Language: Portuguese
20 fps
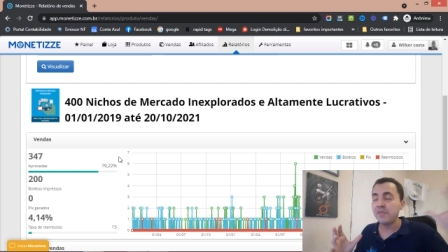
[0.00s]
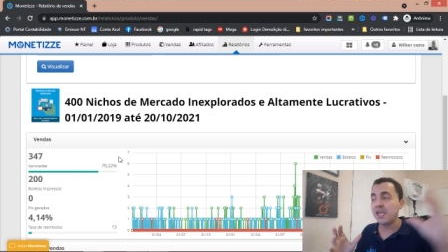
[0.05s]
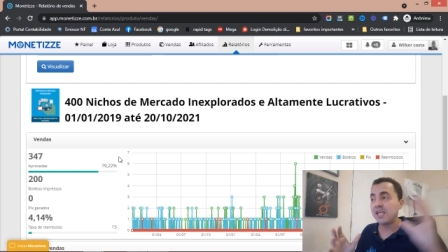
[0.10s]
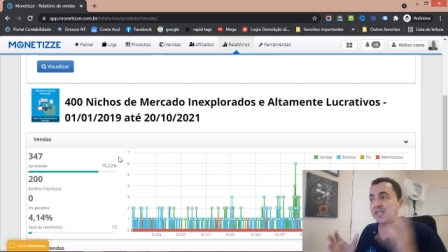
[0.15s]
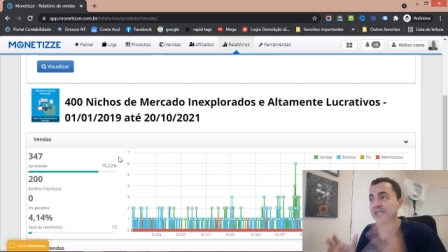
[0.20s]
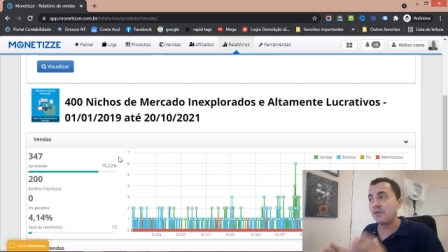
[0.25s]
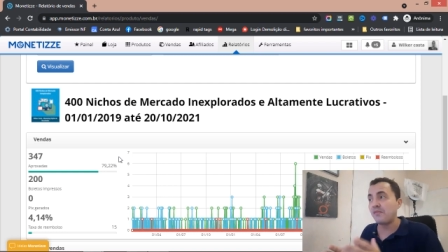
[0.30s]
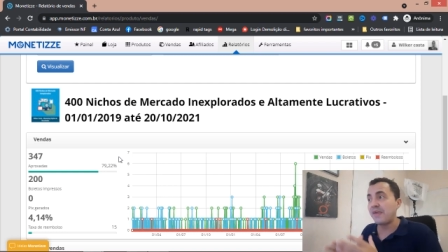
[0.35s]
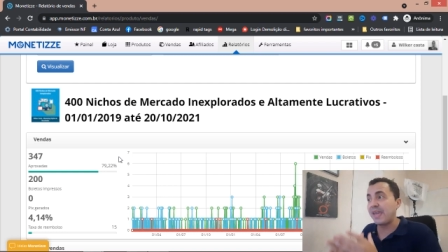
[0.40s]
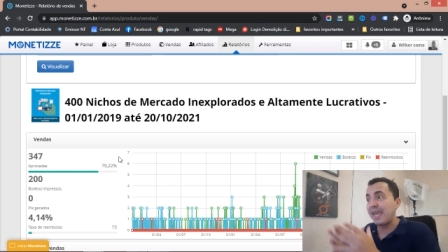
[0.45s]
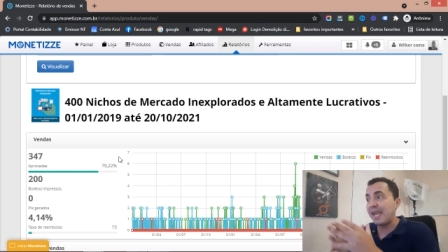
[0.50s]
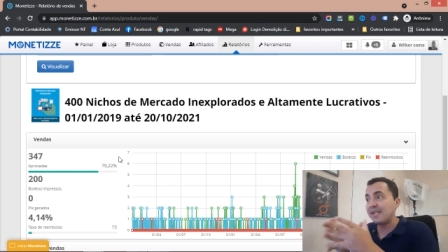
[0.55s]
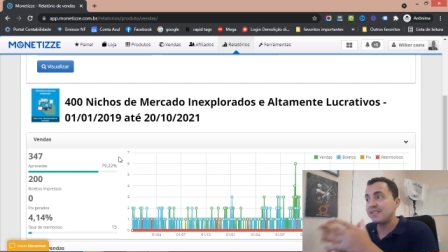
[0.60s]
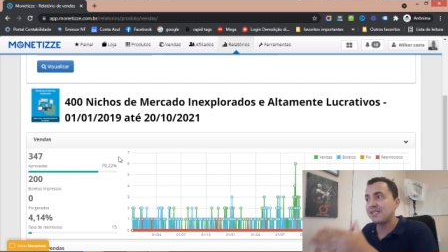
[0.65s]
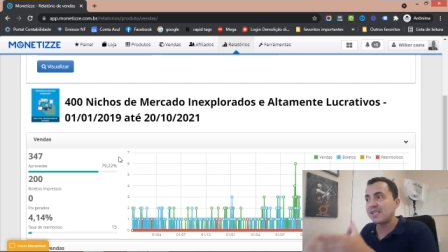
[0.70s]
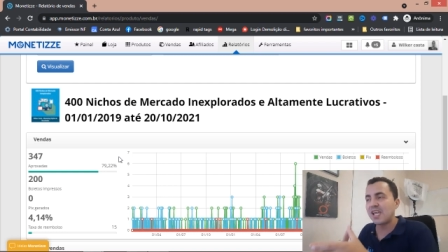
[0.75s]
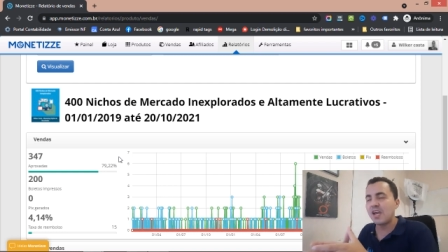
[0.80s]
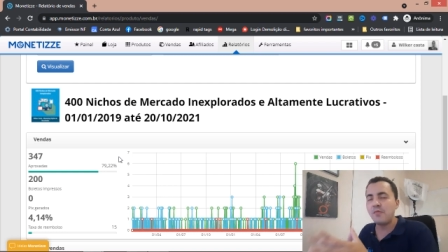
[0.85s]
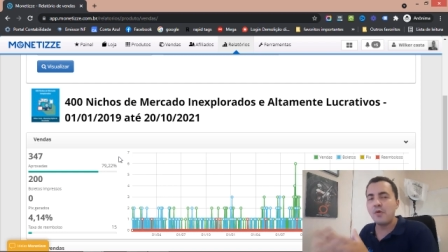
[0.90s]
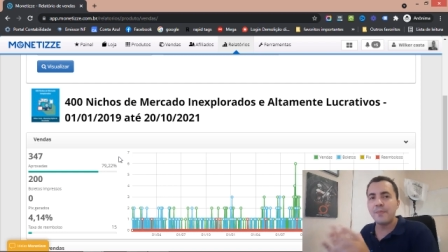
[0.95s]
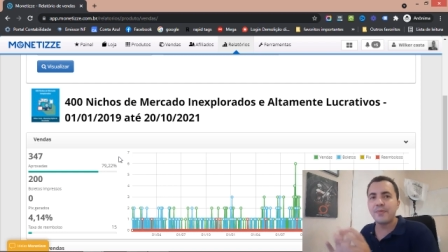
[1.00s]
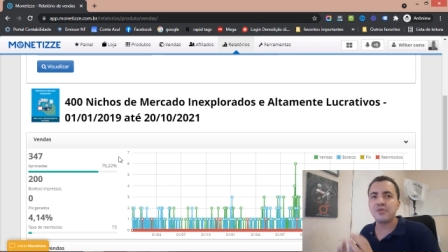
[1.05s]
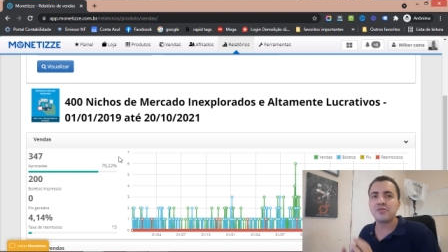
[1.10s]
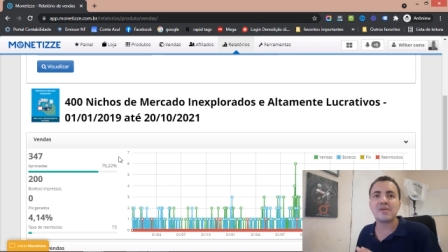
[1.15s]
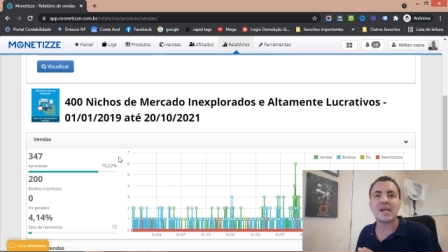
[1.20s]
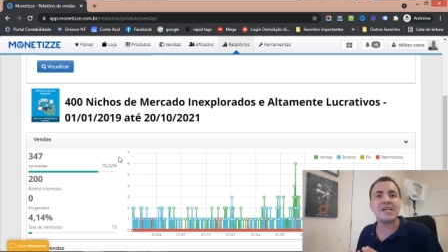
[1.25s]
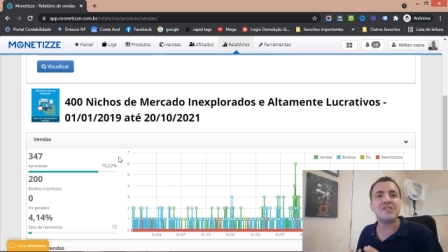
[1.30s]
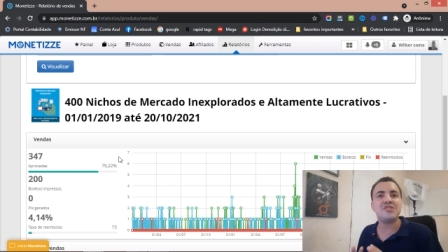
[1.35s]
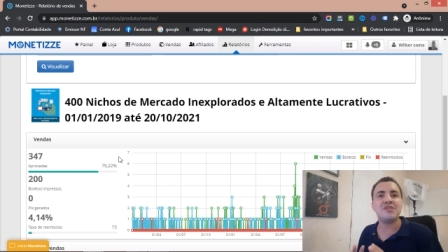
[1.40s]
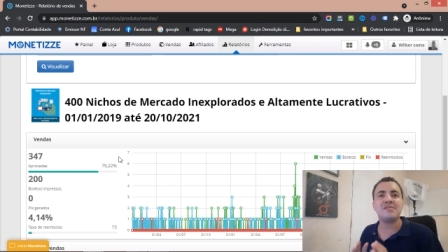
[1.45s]
Então, esse aqui é o meu
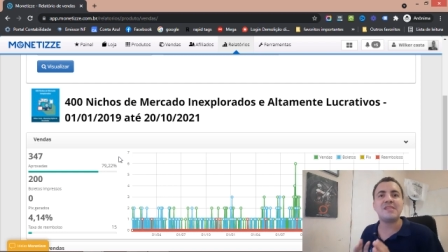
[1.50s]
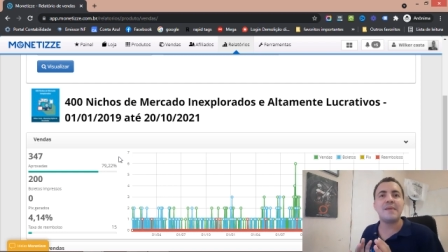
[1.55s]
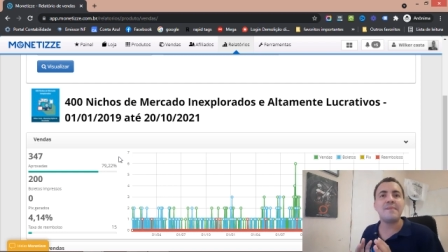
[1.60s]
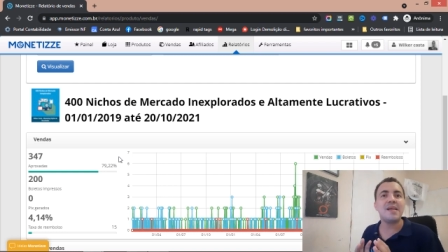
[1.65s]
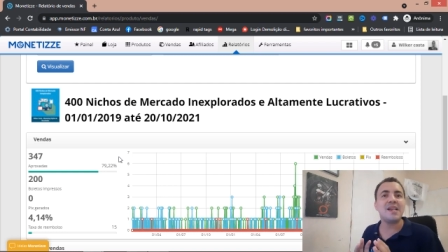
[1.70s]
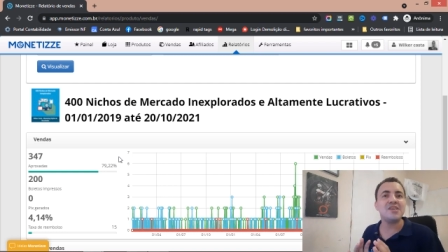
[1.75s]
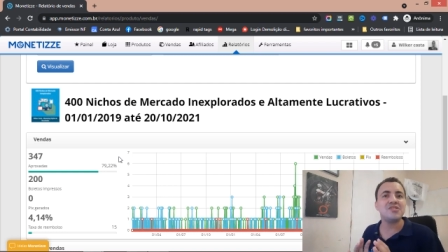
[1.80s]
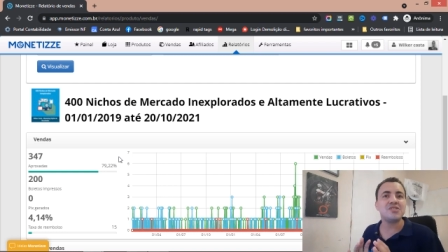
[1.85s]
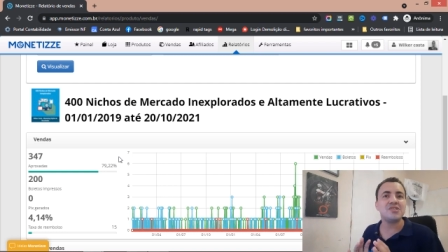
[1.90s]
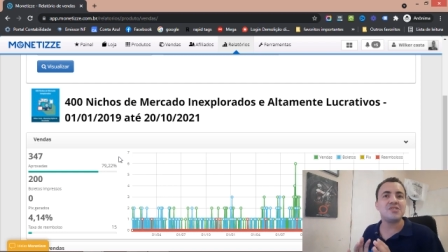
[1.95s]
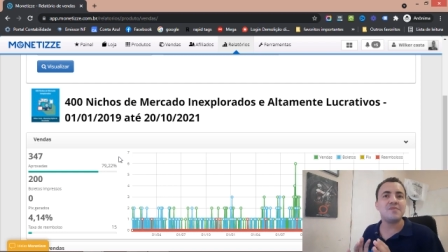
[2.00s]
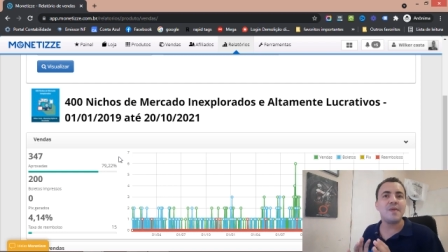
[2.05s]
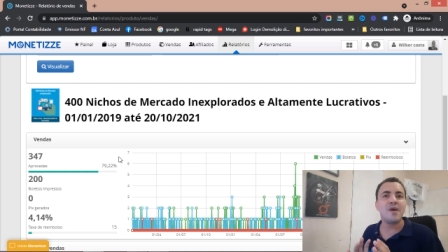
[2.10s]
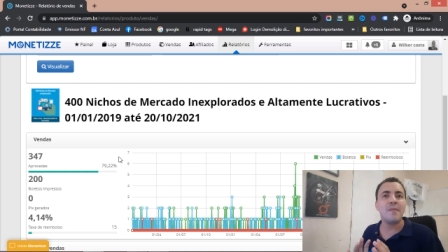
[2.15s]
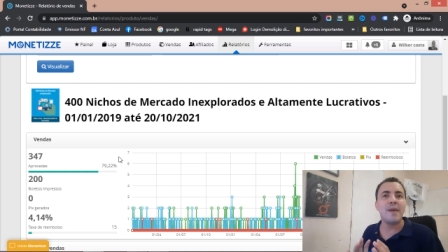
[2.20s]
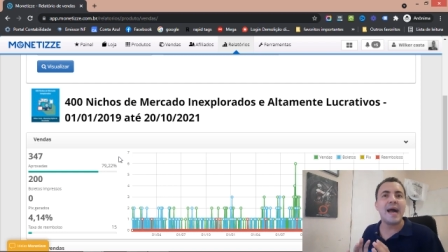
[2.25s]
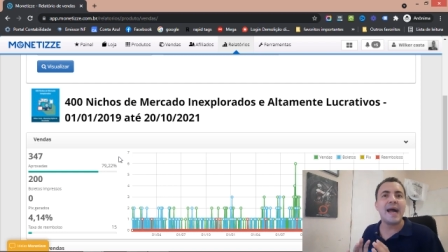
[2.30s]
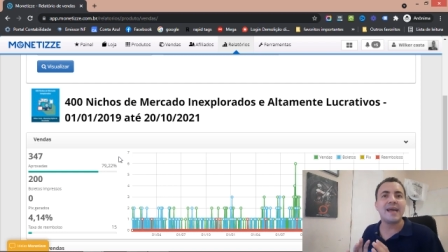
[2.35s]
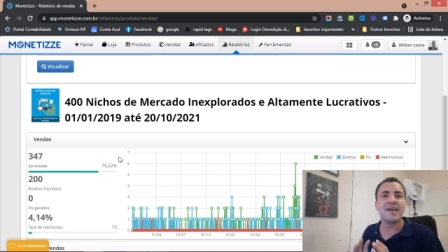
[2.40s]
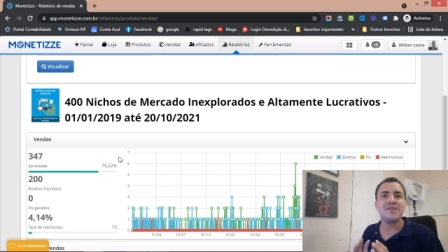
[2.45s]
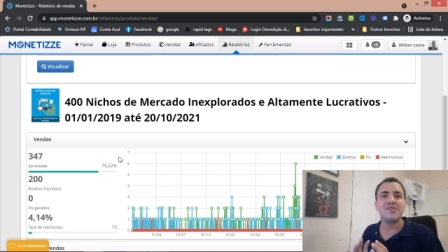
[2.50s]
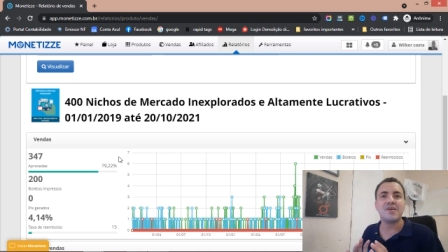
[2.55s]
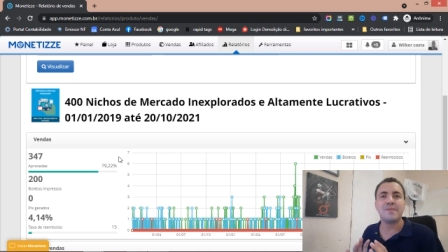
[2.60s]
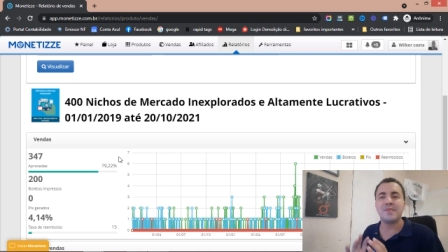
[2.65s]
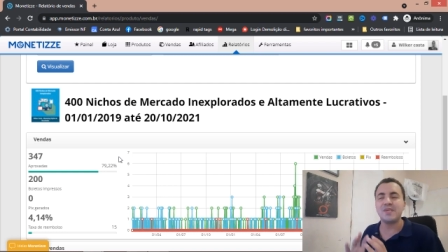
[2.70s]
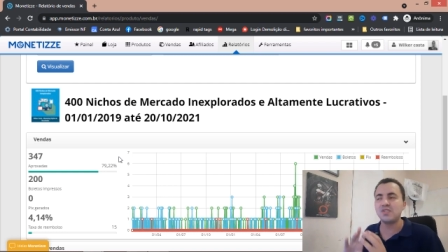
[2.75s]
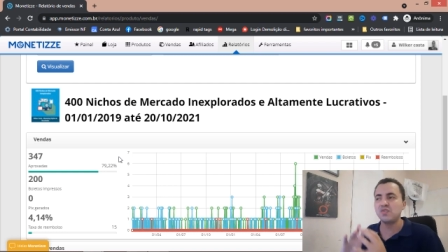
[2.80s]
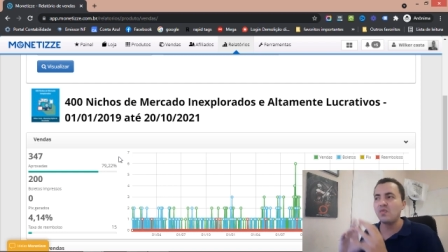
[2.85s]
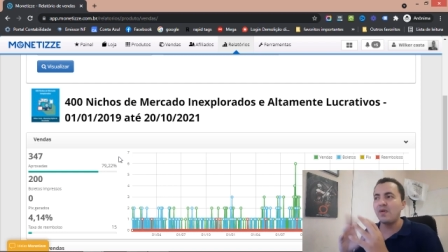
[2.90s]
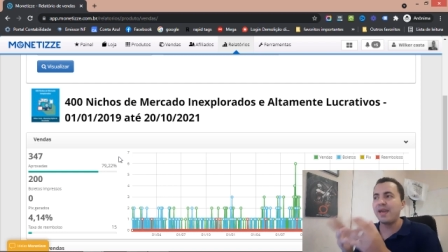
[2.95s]
produto gatilho da minha lista de meio marketing. A
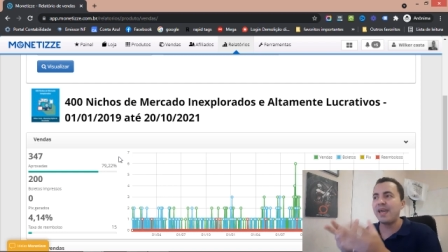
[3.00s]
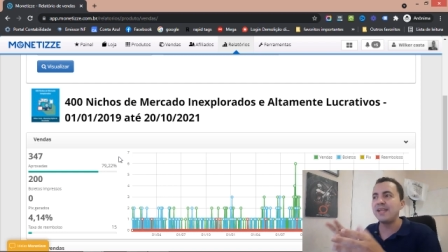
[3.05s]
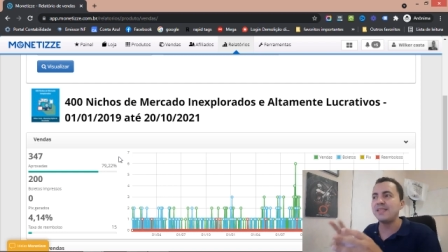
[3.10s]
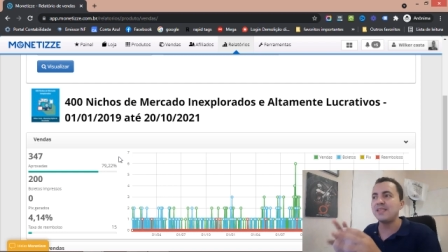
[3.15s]
pessoa